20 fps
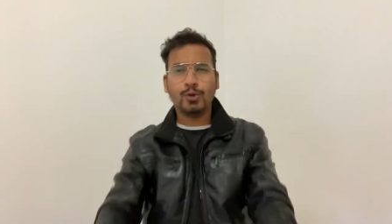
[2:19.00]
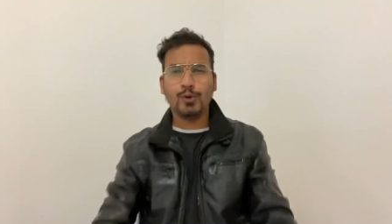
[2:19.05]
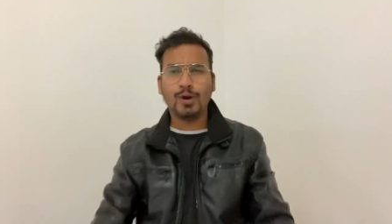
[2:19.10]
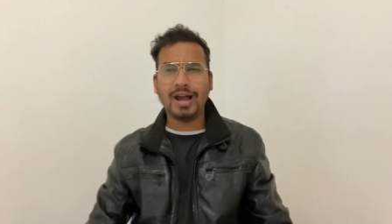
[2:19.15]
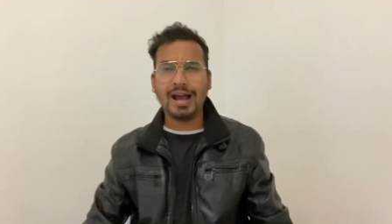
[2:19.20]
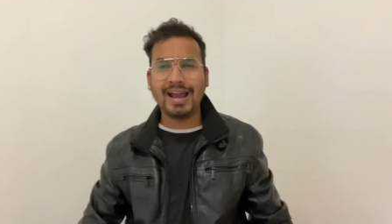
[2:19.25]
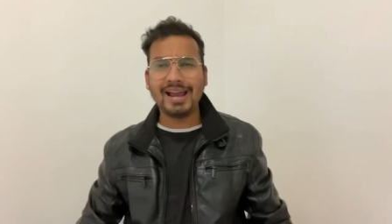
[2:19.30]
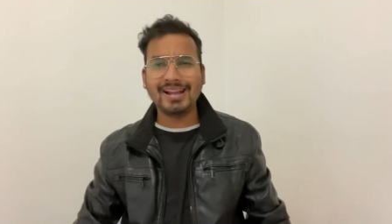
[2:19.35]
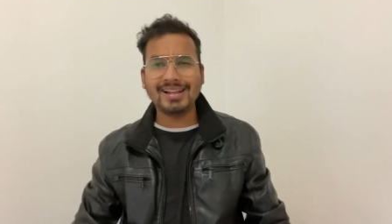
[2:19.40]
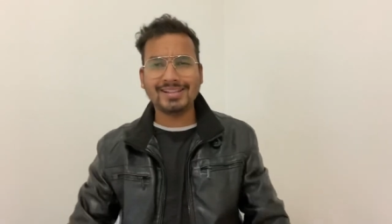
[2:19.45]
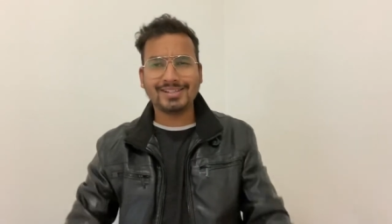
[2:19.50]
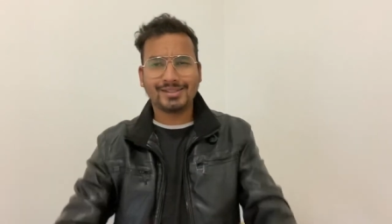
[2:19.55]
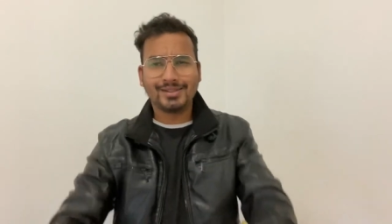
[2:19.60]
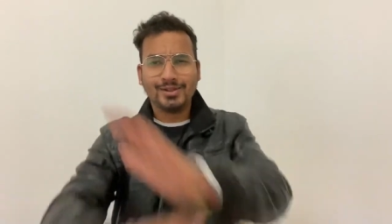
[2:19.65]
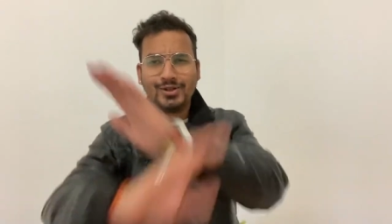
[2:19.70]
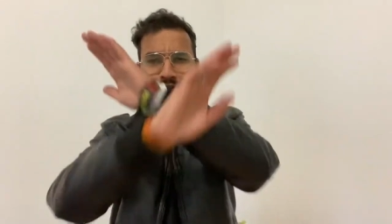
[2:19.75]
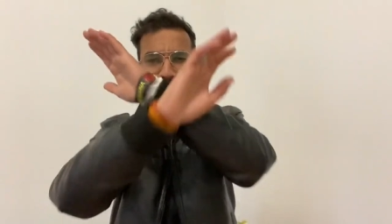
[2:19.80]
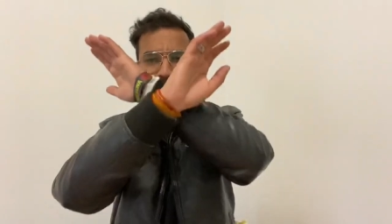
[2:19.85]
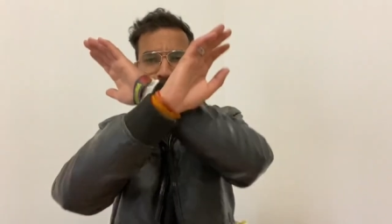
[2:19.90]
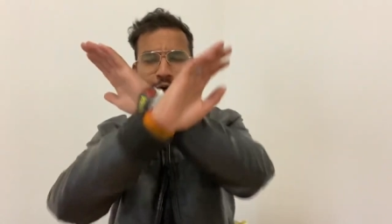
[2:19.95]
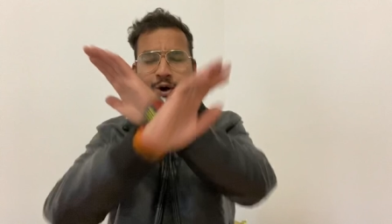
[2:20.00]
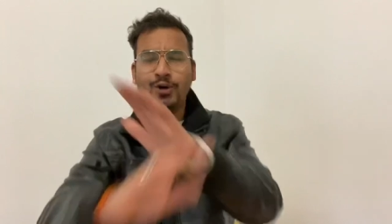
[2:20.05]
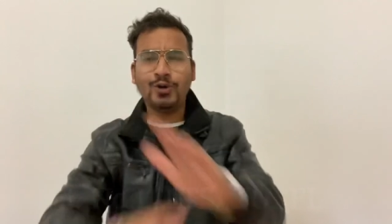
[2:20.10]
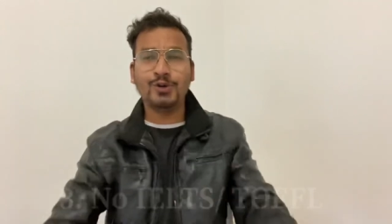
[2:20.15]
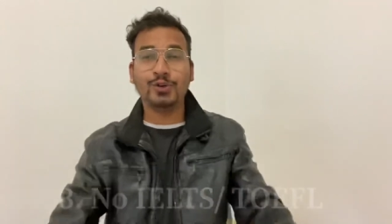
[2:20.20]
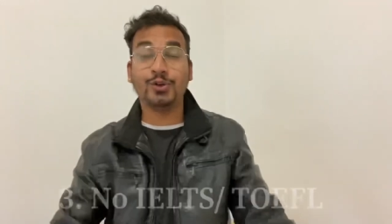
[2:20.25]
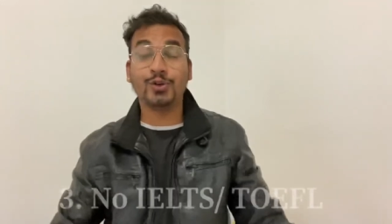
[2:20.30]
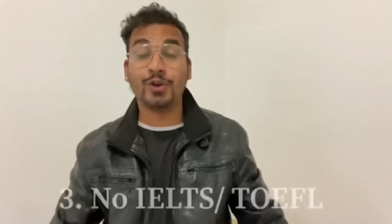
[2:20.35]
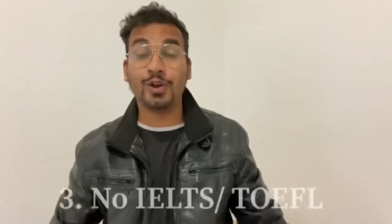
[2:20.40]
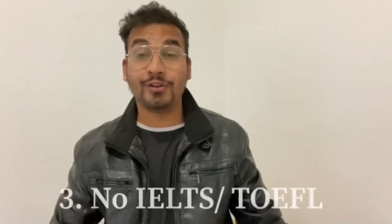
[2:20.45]
आइल्स नो टू
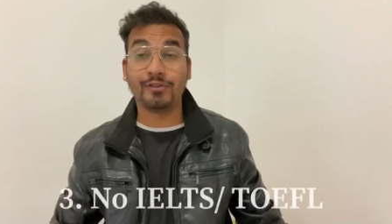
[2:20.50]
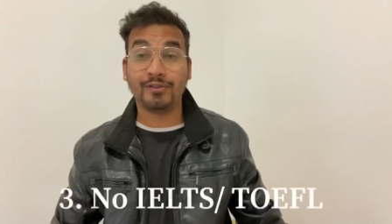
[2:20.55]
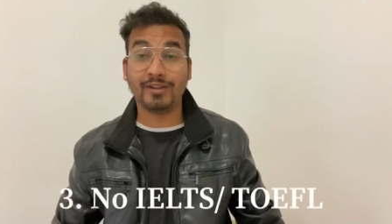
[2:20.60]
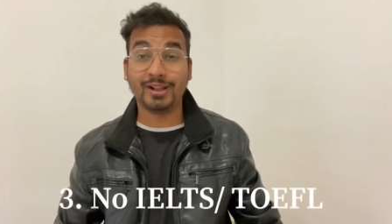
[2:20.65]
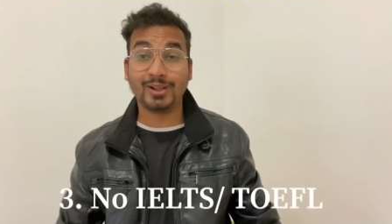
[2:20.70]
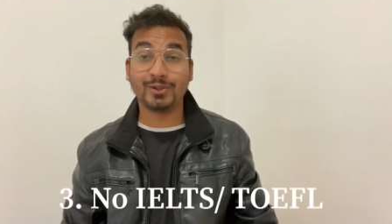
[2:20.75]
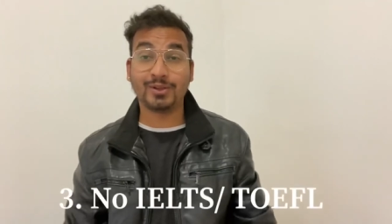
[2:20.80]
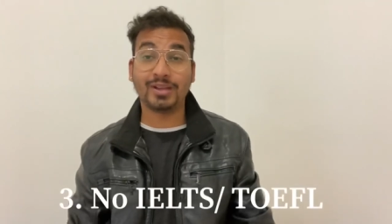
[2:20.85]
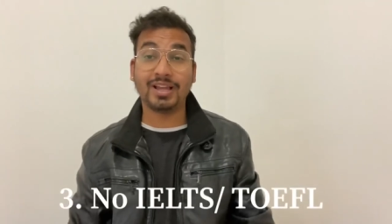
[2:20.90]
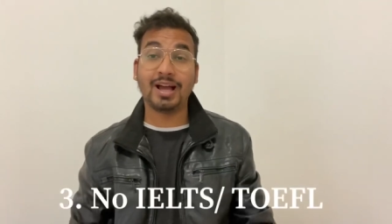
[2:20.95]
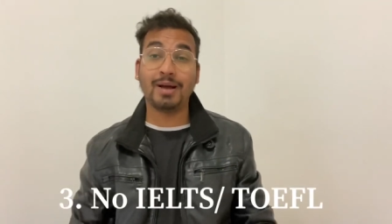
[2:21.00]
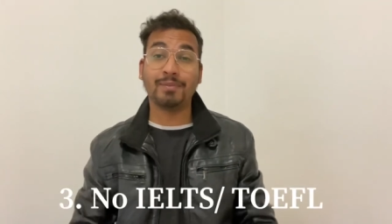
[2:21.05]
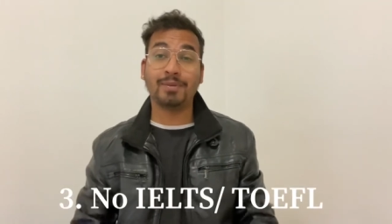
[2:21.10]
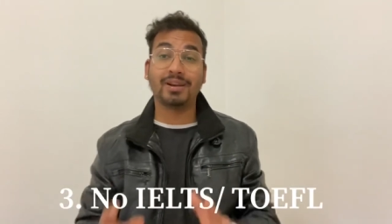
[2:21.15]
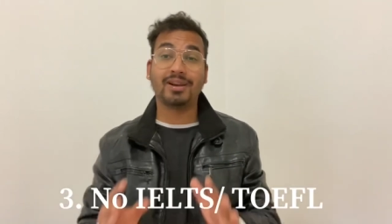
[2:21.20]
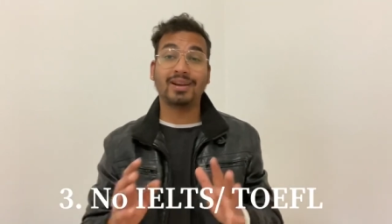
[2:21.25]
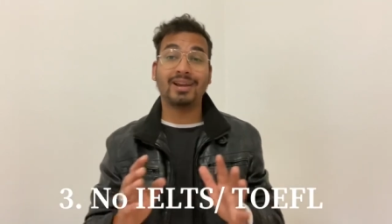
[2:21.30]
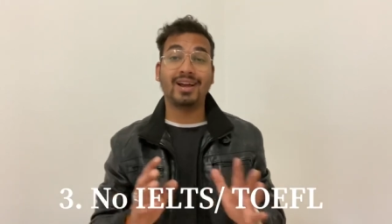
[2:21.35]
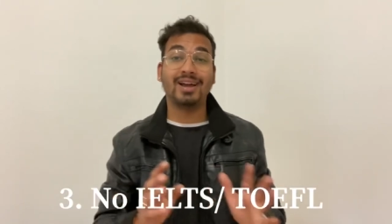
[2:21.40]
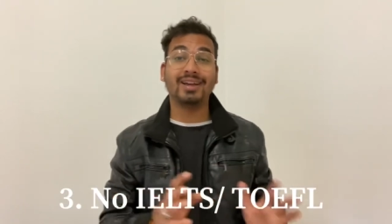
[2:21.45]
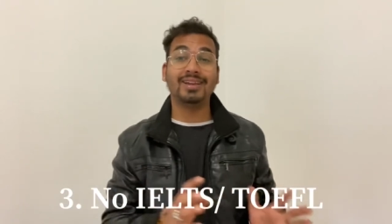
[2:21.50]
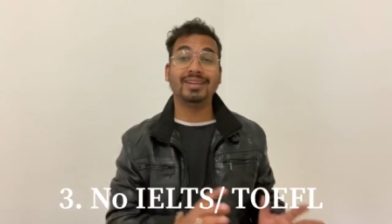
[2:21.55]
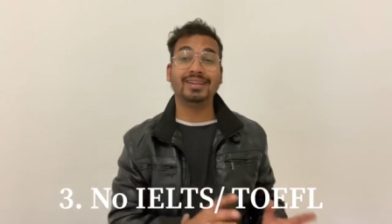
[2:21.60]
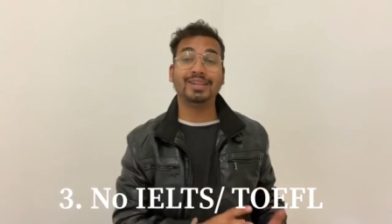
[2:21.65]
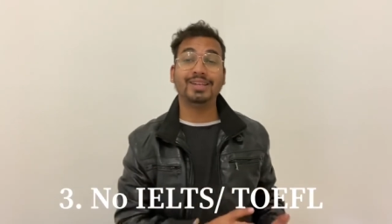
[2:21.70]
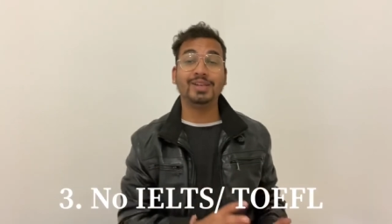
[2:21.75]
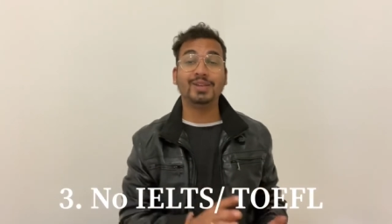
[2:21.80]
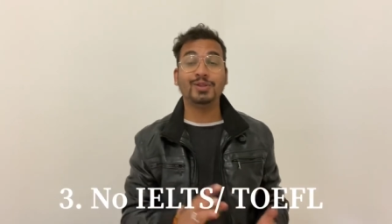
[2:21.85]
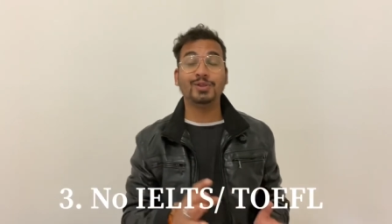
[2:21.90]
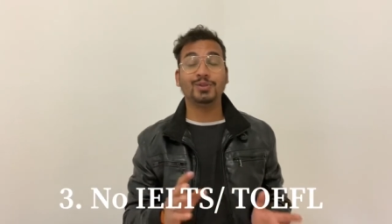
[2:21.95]
टो एफ तो यहां पर ना
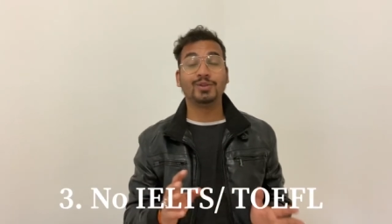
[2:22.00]
ये